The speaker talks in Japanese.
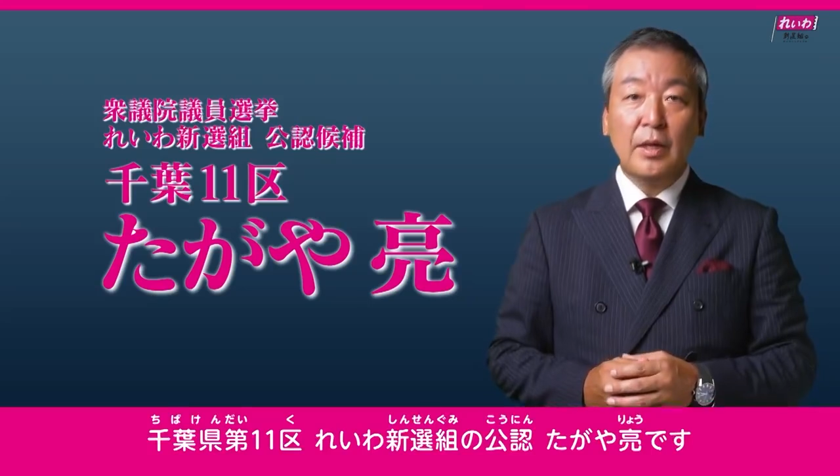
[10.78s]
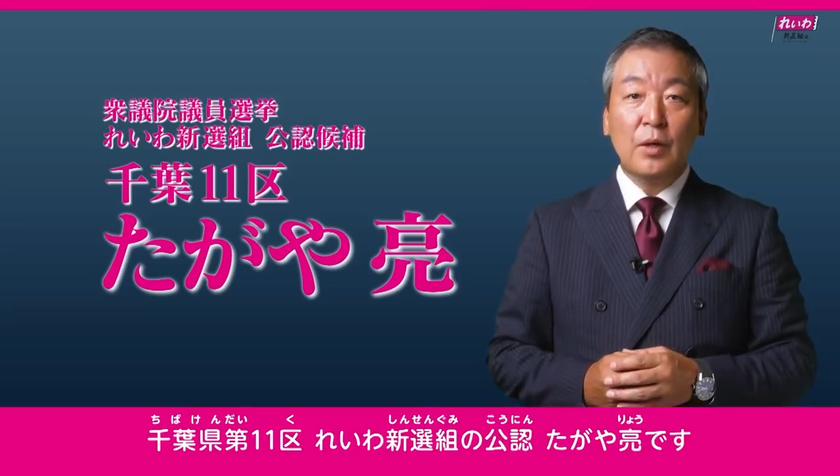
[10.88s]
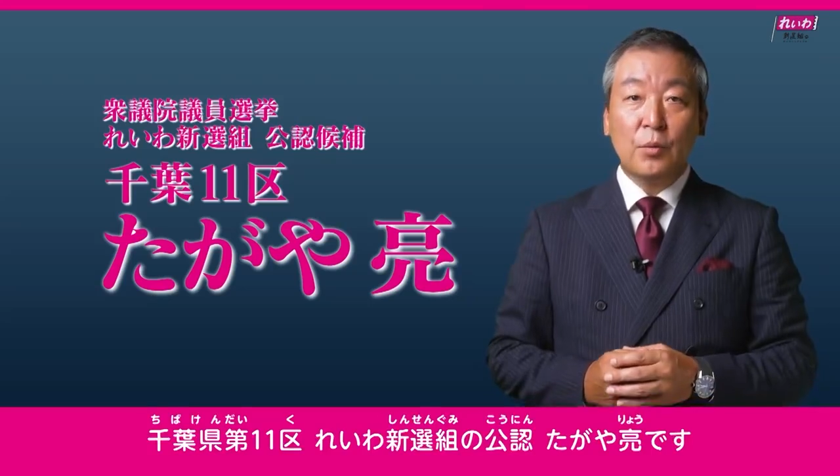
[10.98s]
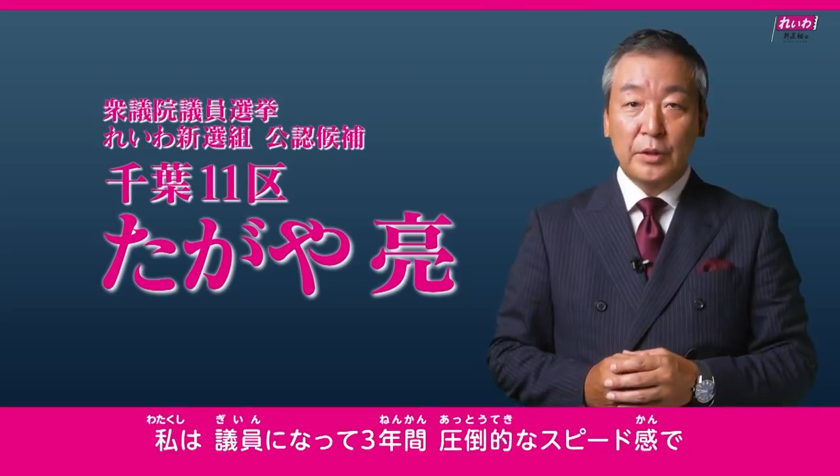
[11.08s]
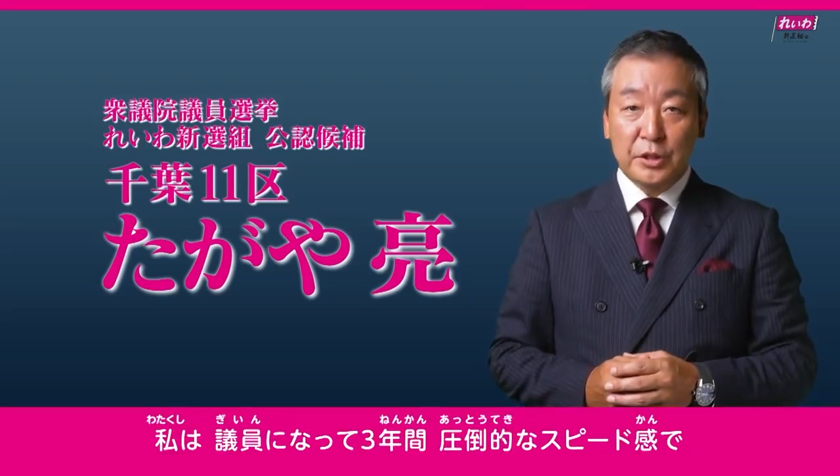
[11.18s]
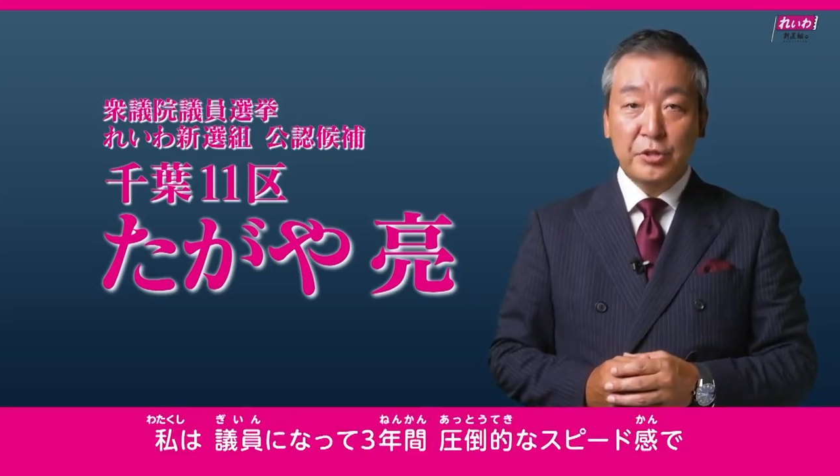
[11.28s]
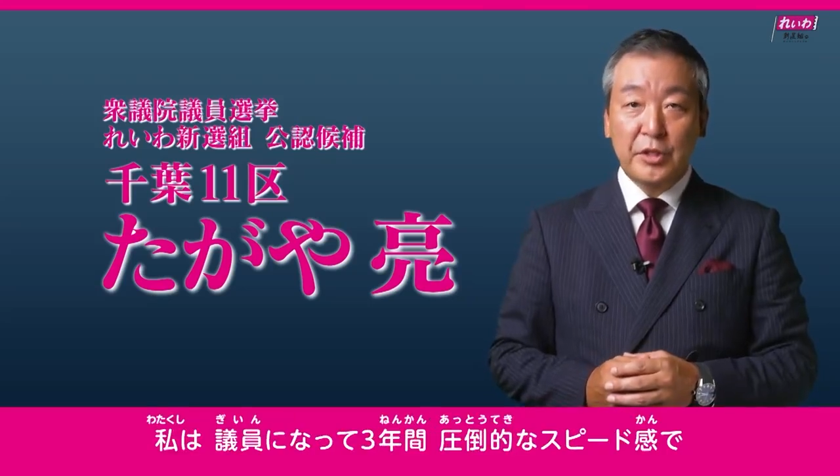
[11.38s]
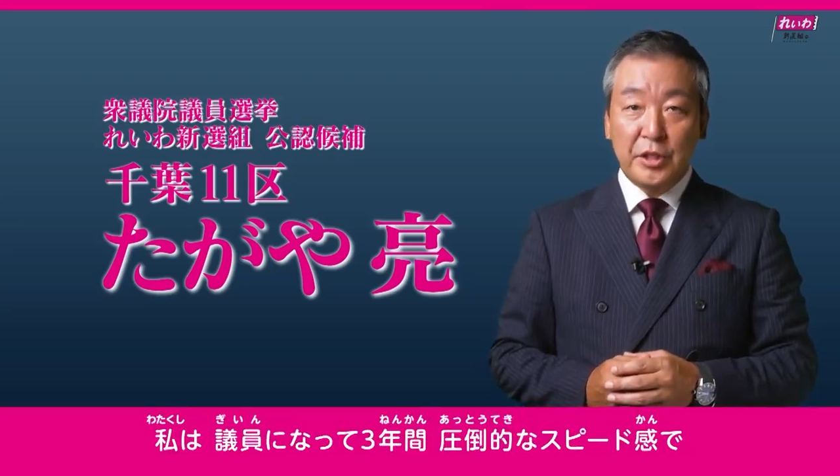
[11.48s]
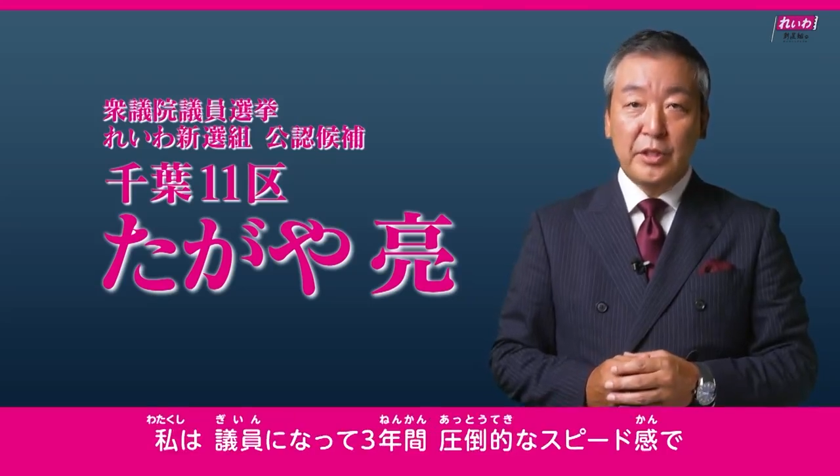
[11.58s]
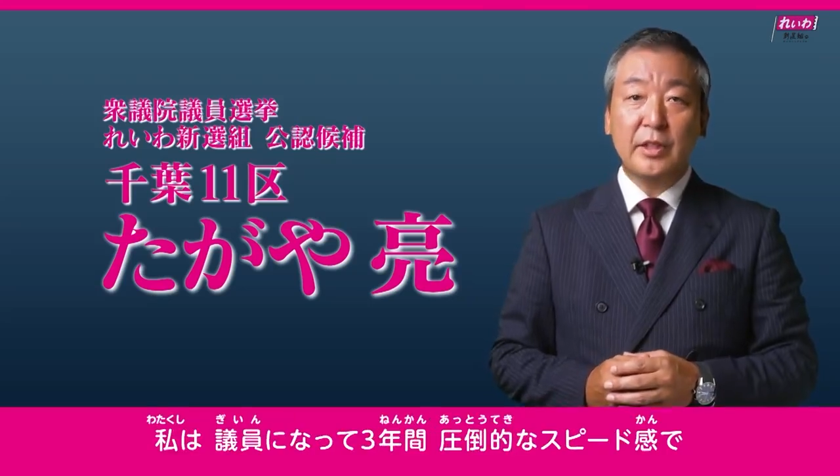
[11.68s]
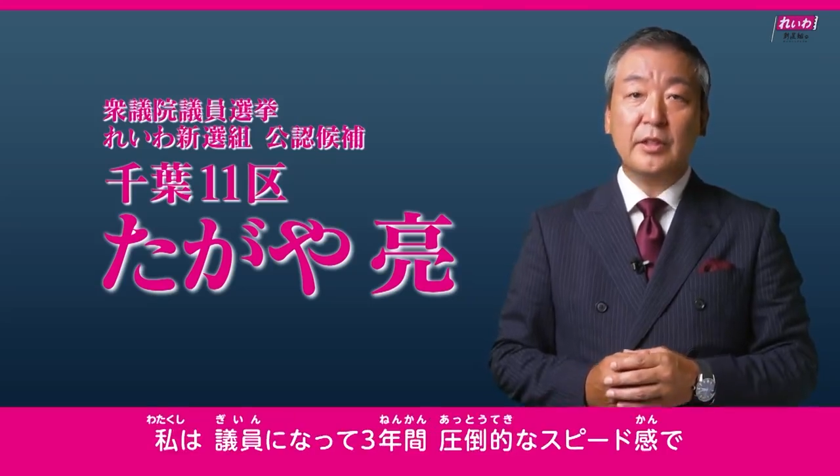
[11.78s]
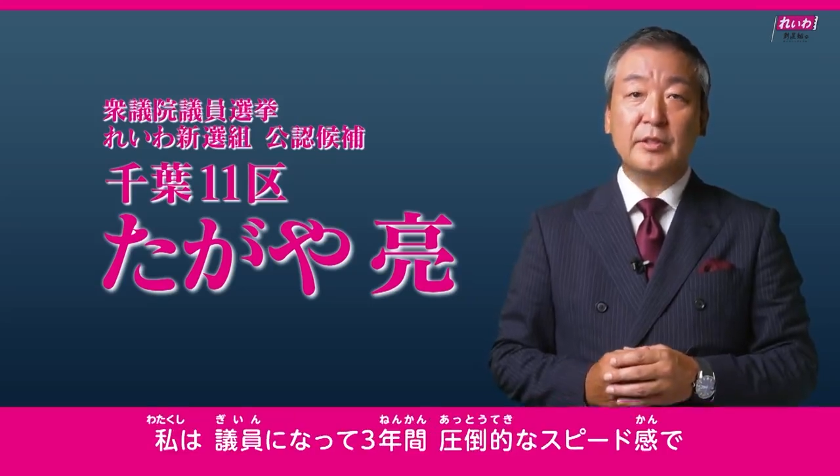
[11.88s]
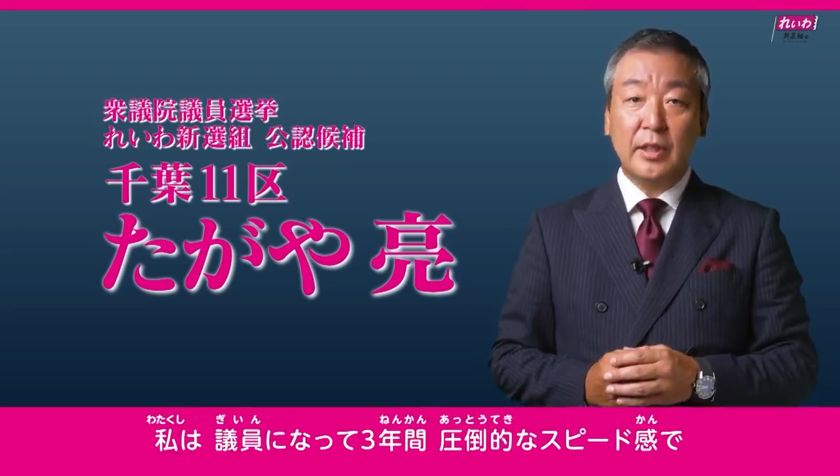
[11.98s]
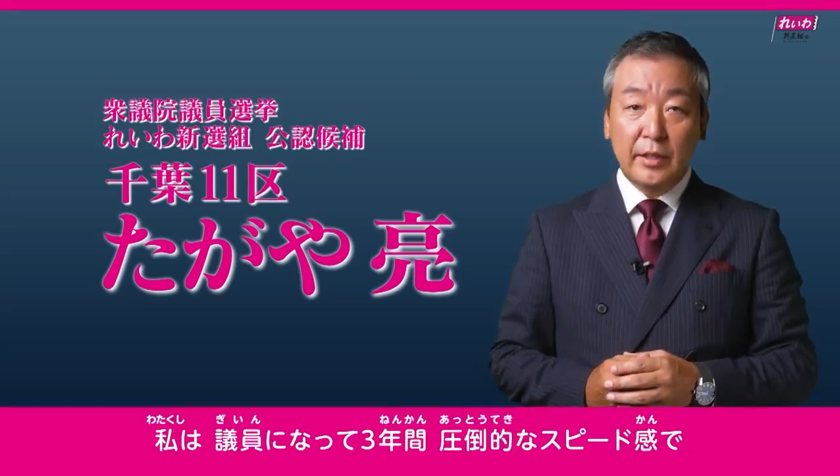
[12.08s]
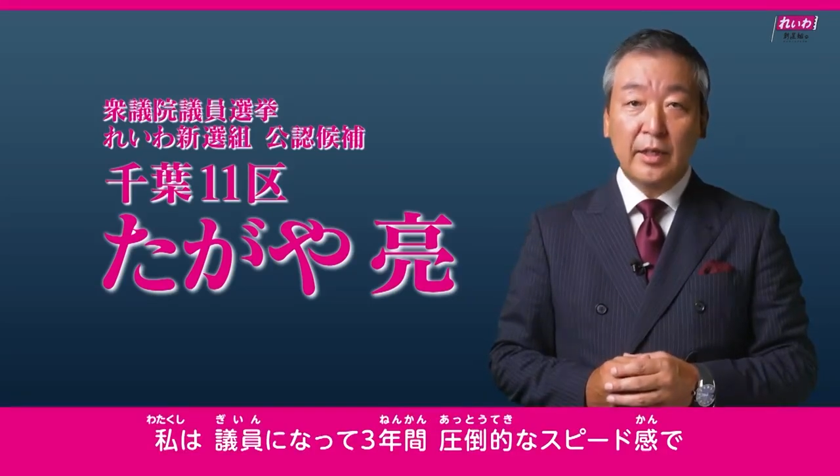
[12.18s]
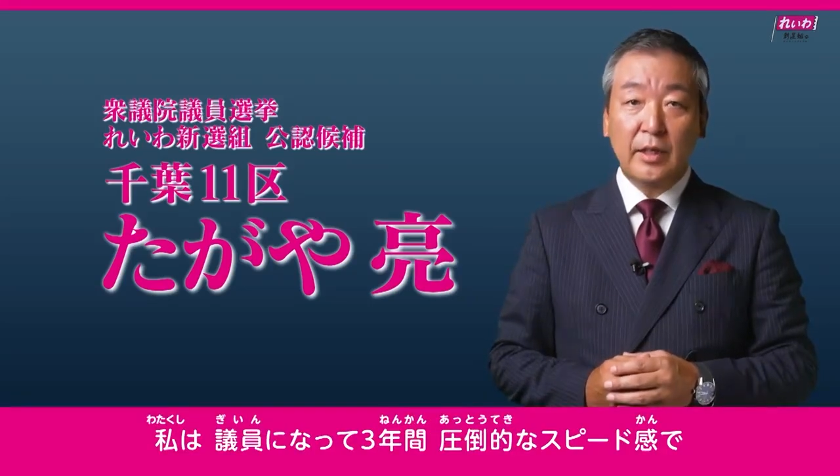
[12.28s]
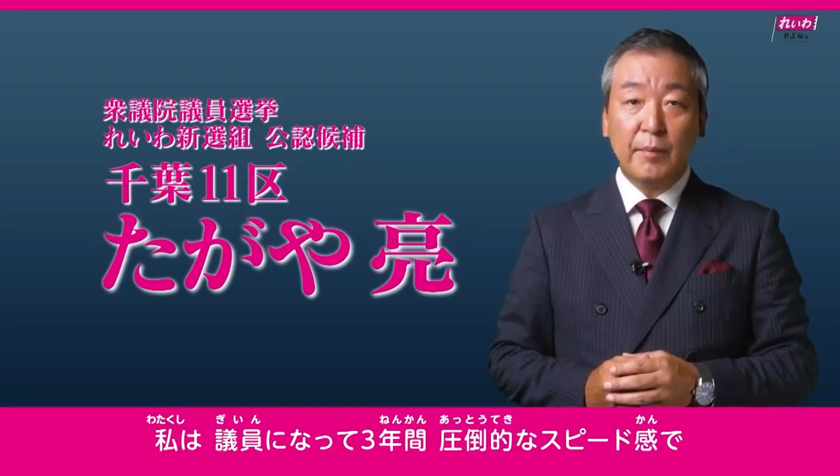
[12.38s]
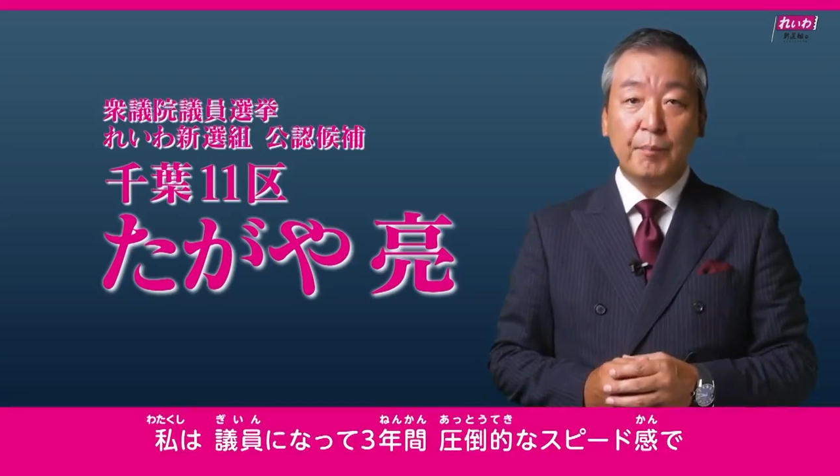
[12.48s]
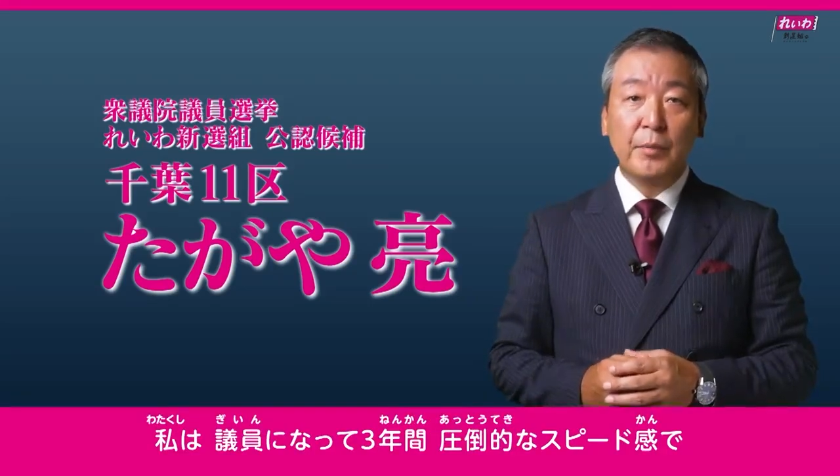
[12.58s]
私は議員になって三年間